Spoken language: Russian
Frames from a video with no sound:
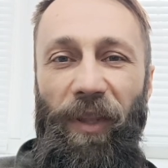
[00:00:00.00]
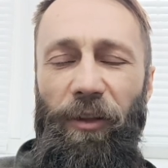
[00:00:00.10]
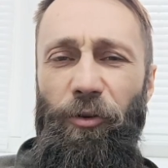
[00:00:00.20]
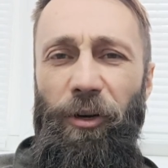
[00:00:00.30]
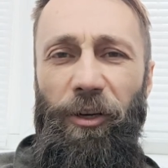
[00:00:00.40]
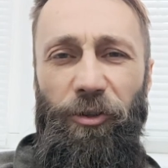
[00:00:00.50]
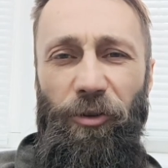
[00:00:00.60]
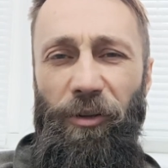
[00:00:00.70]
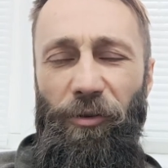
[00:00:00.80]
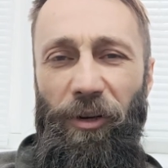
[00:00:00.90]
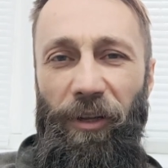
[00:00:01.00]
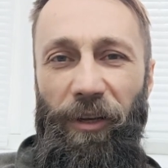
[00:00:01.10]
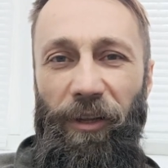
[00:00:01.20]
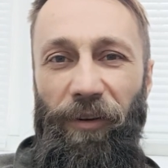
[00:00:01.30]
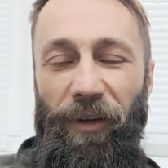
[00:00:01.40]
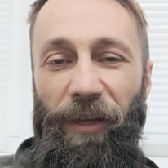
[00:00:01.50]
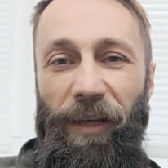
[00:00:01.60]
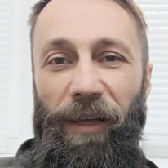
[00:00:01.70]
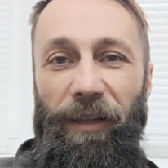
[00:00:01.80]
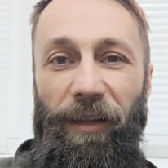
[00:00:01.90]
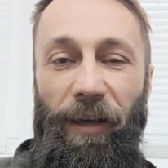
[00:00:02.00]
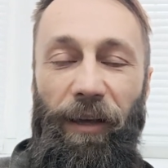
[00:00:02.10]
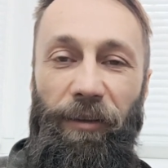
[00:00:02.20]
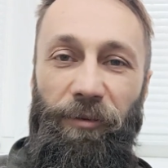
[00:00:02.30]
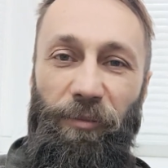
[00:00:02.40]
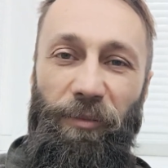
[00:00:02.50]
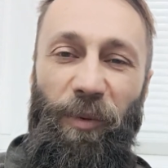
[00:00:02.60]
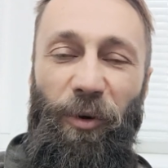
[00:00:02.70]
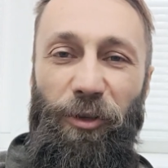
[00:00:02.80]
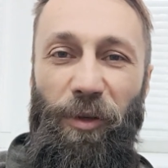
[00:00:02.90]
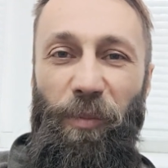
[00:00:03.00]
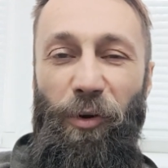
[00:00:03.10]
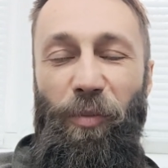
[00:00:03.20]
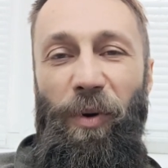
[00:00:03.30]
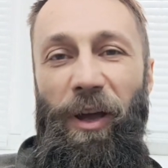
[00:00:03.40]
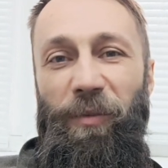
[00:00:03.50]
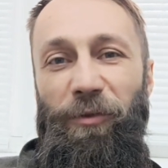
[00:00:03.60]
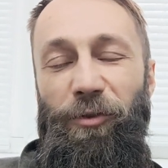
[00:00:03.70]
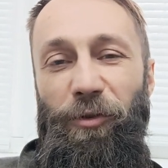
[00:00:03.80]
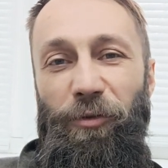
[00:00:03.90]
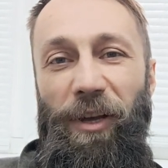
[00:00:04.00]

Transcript: ну или что-то около этого. Да, ну, мы просто покупаем и все.